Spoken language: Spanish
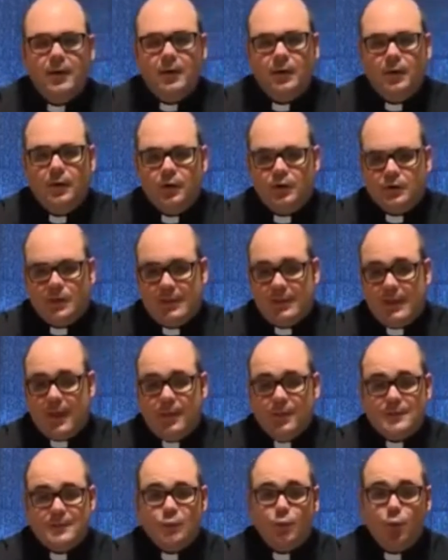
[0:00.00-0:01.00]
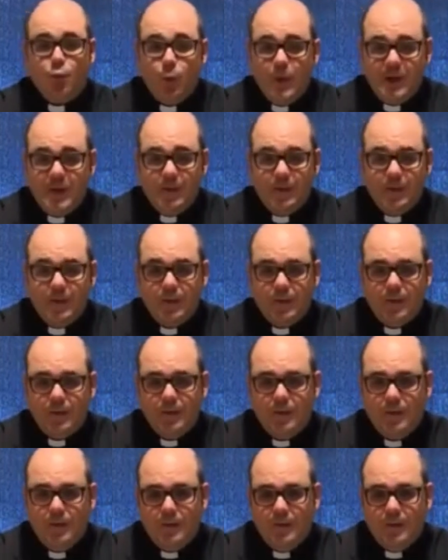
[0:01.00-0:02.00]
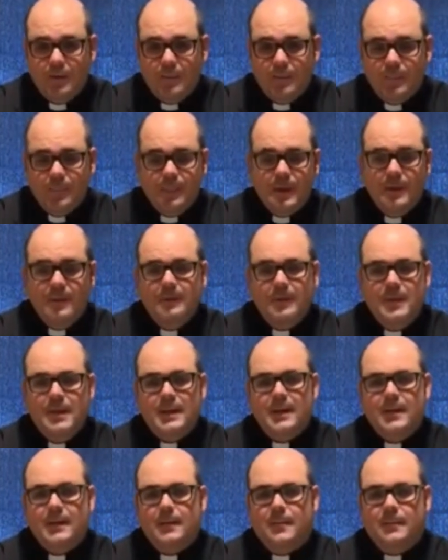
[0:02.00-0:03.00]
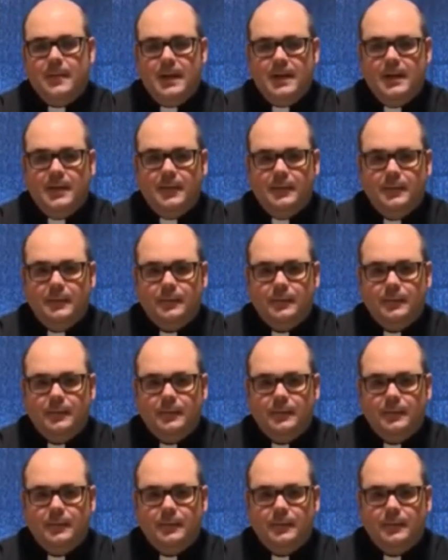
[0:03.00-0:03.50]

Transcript: No, o sea, te haces juez del bien y del mal.